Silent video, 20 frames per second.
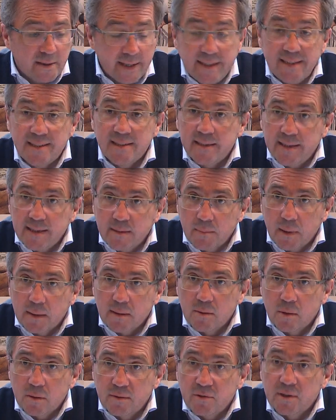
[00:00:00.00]
jetzt sieht
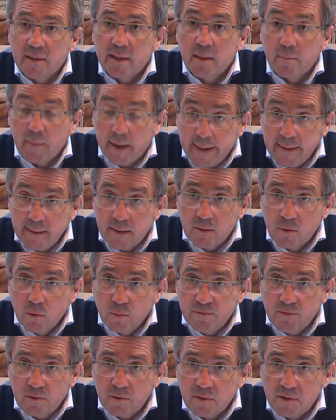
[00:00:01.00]
man, dort, wo die Gemeinde
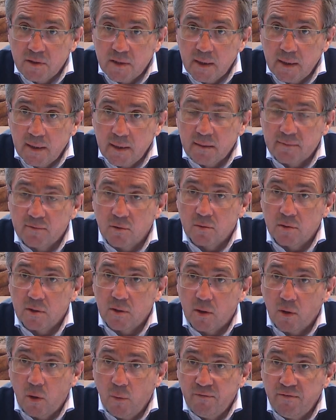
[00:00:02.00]
gut funktioniert, wo
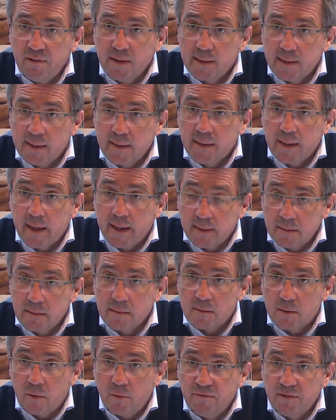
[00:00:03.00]
die
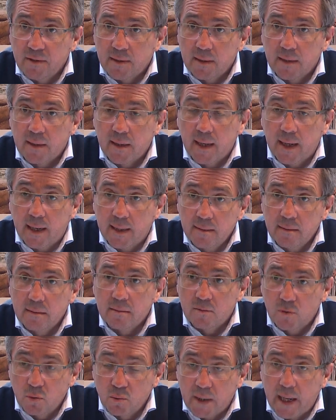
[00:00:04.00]
Öffentlichkeit, die öffentliche
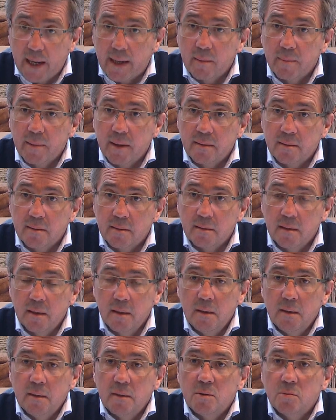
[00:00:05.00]
Hand gut arbeitet, nicht.
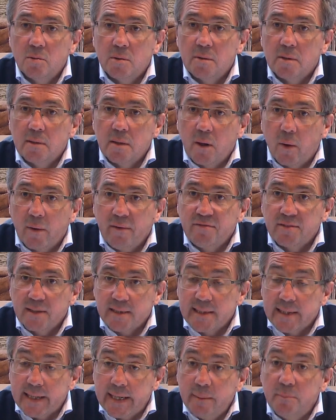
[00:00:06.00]
Dort läuft
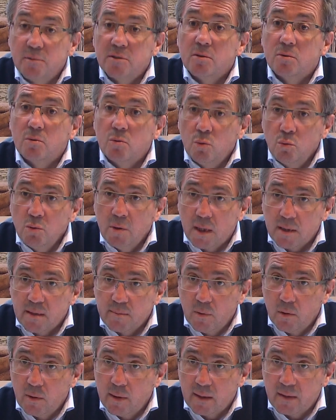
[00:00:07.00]
das Leben so gut
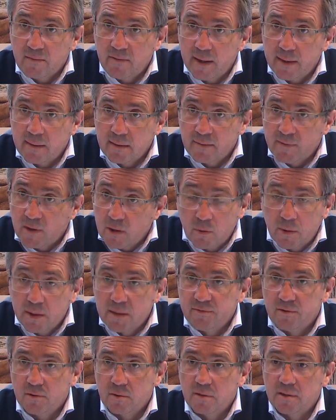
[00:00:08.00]
als möglich weiter, weil
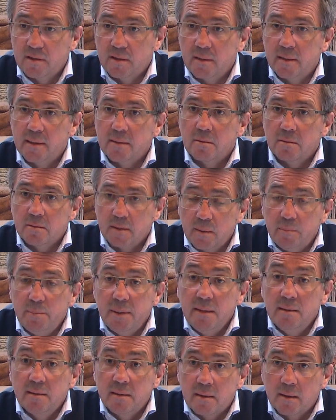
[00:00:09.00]
alles funktioniert. Und ich
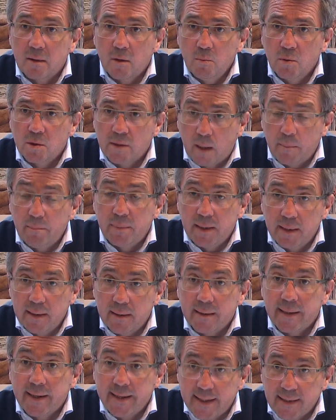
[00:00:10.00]
bitte darum und
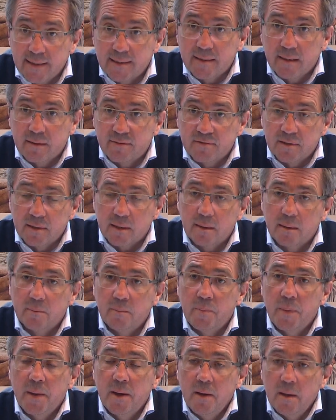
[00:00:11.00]
appelliere ernsthaft
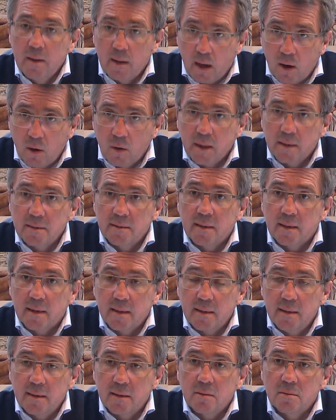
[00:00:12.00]
daran, auch an die
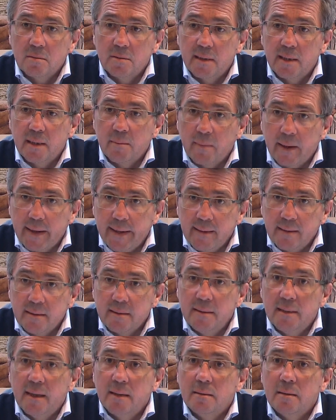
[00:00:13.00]
Regierung, die
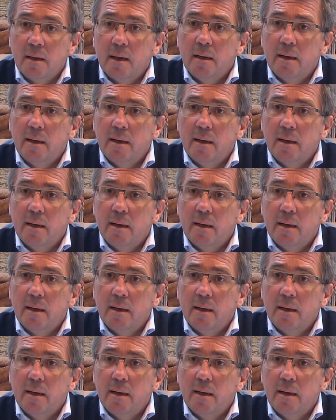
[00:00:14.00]
Gemeinden hier